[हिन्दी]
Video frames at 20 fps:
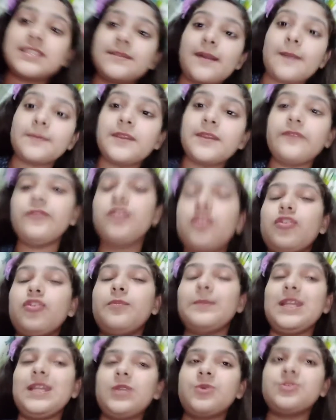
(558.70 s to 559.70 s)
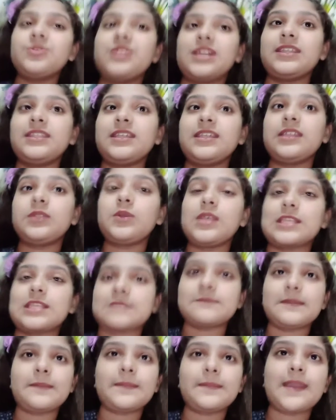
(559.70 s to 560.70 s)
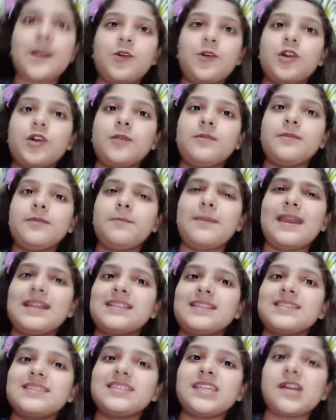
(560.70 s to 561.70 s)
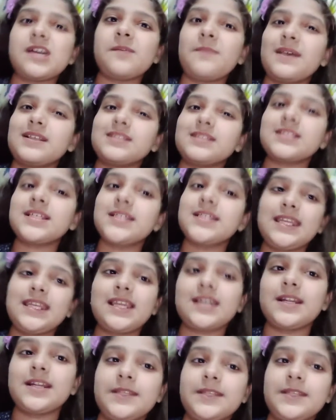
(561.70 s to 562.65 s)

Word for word: जब आपकी वीडियो मेड हो जाती है तो इसमें मैं कोई भी पेन से या पेंसिल से टिक कर